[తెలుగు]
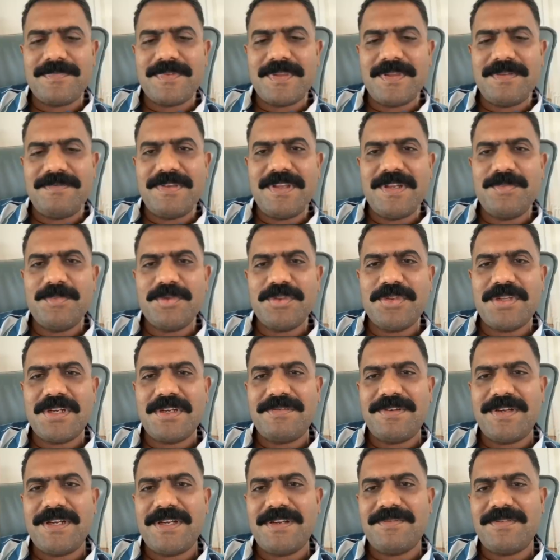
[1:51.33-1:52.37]

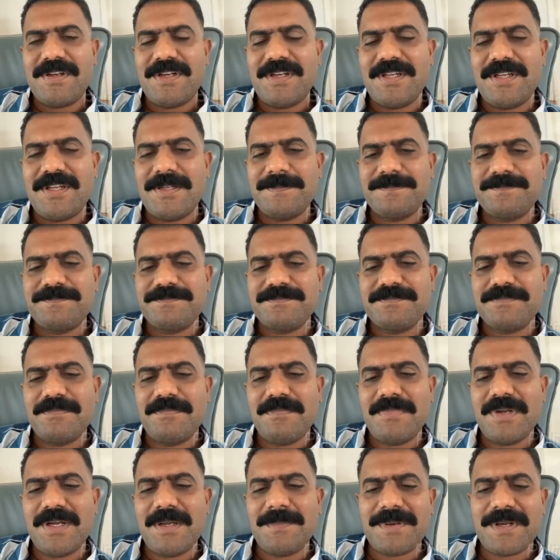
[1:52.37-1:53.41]
వేలిముద్రలు వేయడం వల్ల
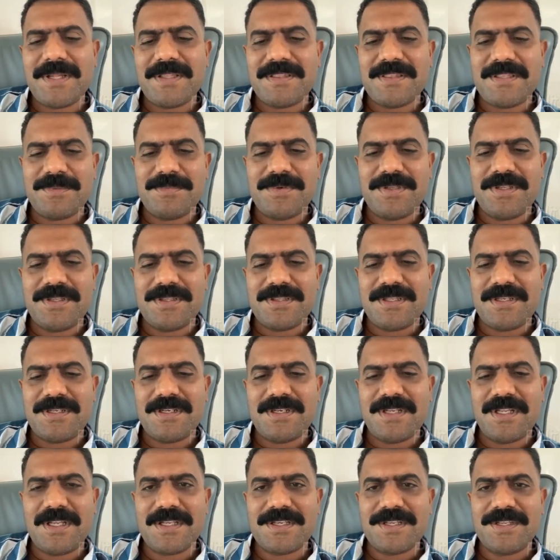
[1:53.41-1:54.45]
మా ప్రాంతంలో అయితే
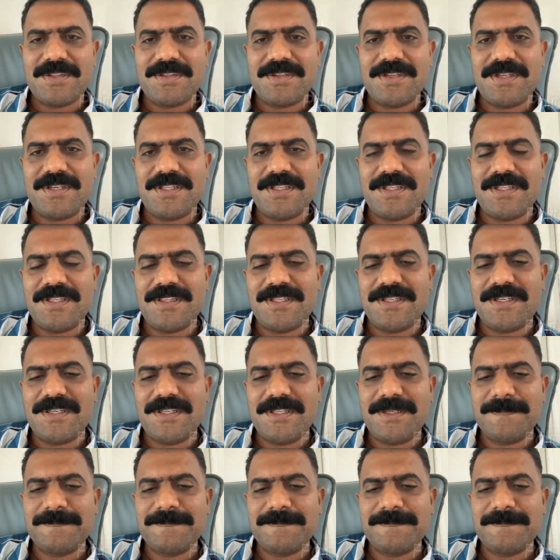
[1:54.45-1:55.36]
నాకు ఎదురైనది ఏంటంటే